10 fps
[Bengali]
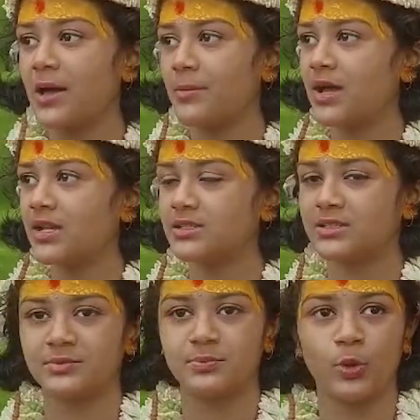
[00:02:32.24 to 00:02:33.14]
আমার
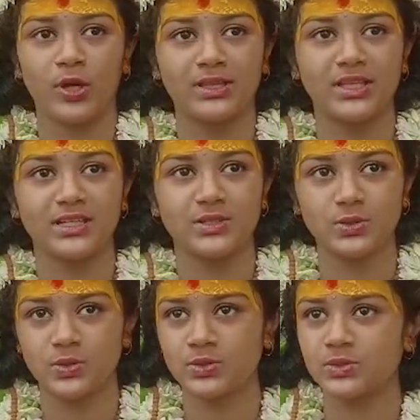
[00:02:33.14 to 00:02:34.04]
পইতে
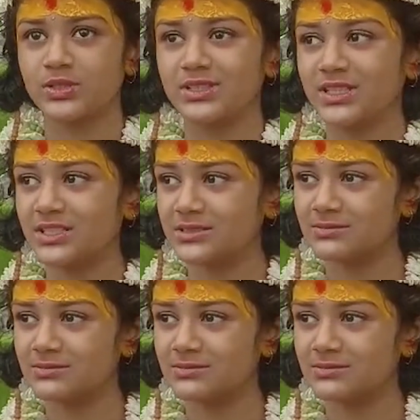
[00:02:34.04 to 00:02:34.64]
গ্রহণ করতে